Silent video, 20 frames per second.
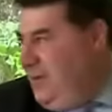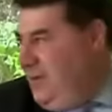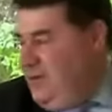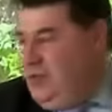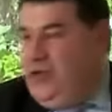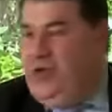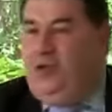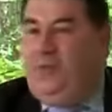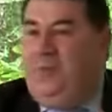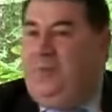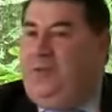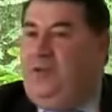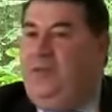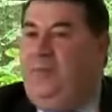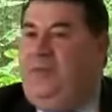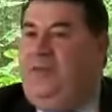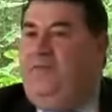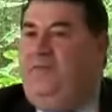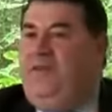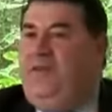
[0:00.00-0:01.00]
Si yo, no
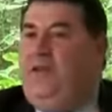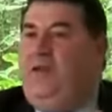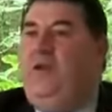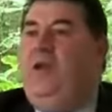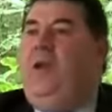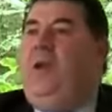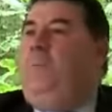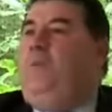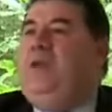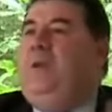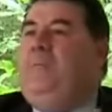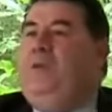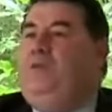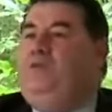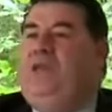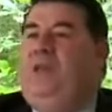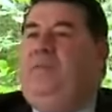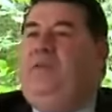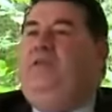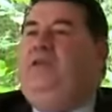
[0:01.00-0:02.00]
me defino. Podían
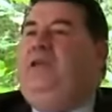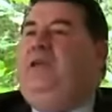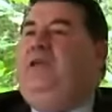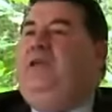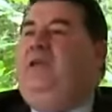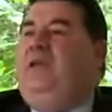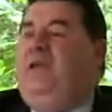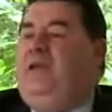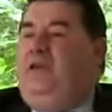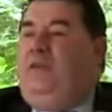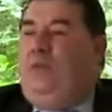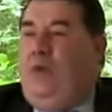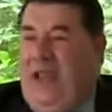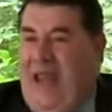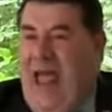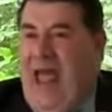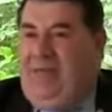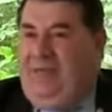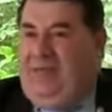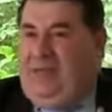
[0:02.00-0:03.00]
preguntar, cómo
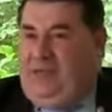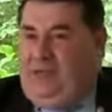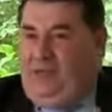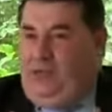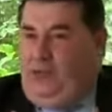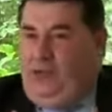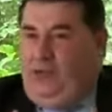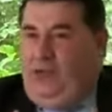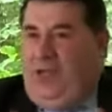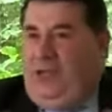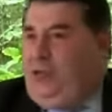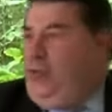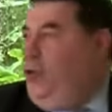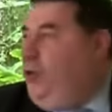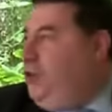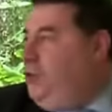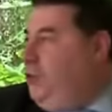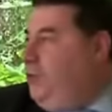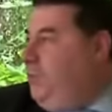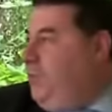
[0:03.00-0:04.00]
era antes. Yo soy
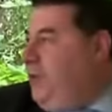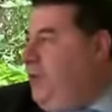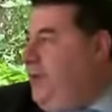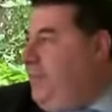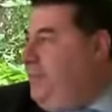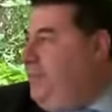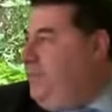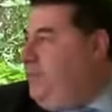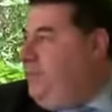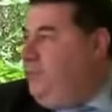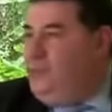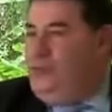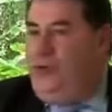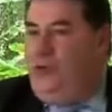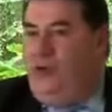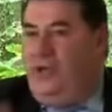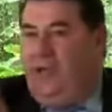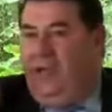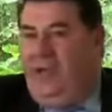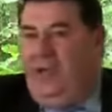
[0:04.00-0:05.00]
católico, por ejemplo, o
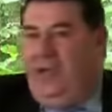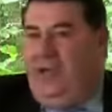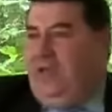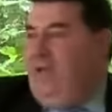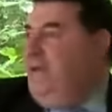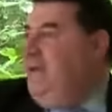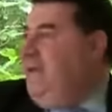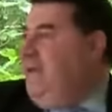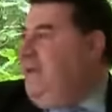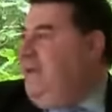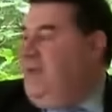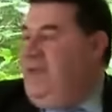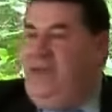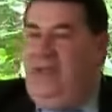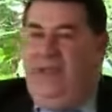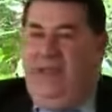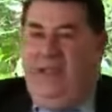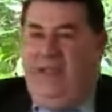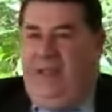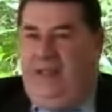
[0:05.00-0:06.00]
soy
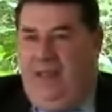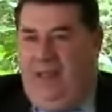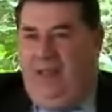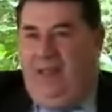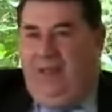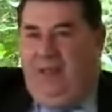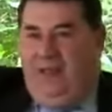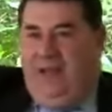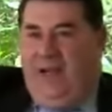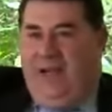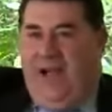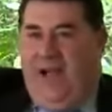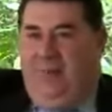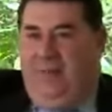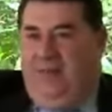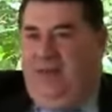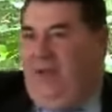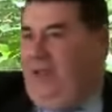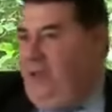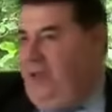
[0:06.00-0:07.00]
eh, del Real
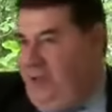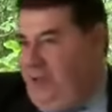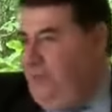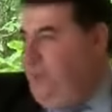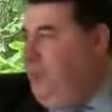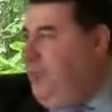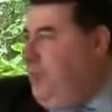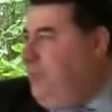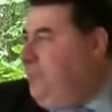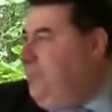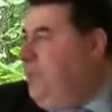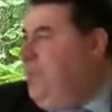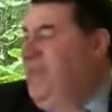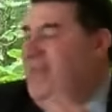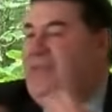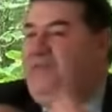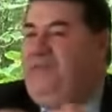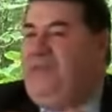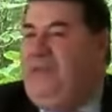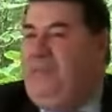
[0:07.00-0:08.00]
Madrid.
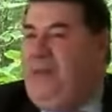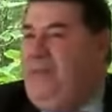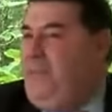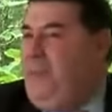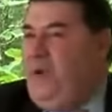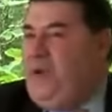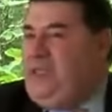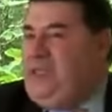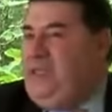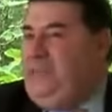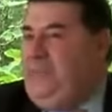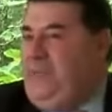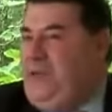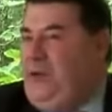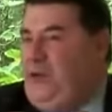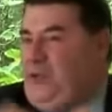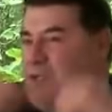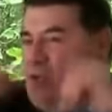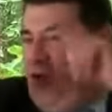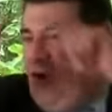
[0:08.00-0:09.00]
podría definirme por ese tipo de
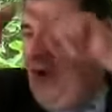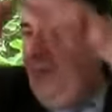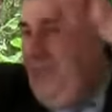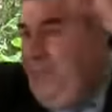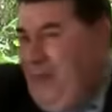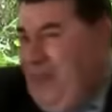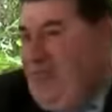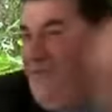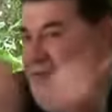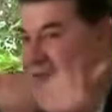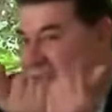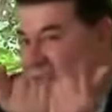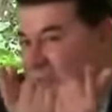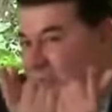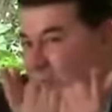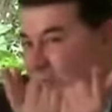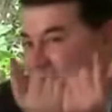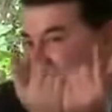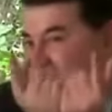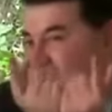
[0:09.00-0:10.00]
cosas. No, la primera
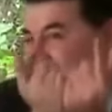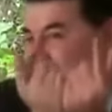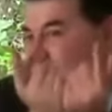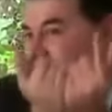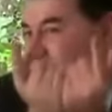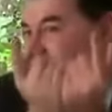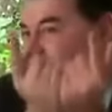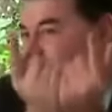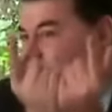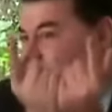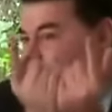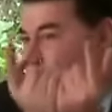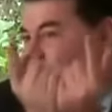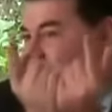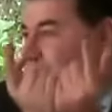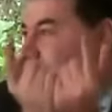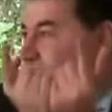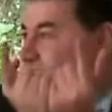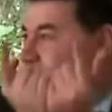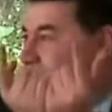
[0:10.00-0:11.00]
definición, la definición
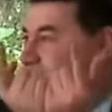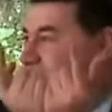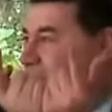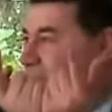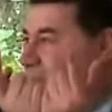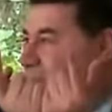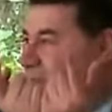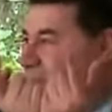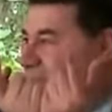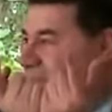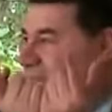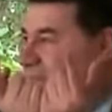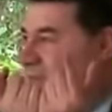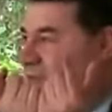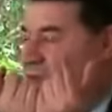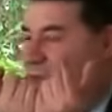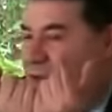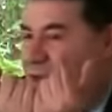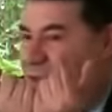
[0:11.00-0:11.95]
absoluta, por encima de todas, es la definición